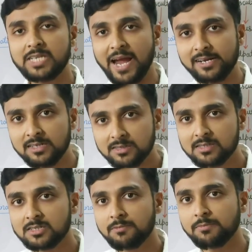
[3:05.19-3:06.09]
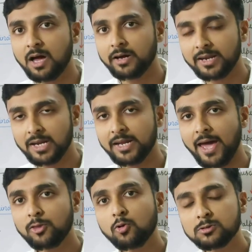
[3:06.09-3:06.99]
जीआईटी सिस्टम अगर ले
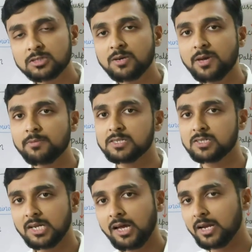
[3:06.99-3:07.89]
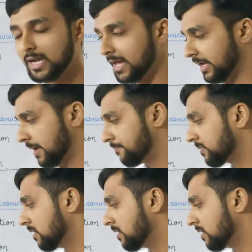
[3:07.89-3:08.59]
रहा है तो उसकी भी हम हिस्ट्री लेंगे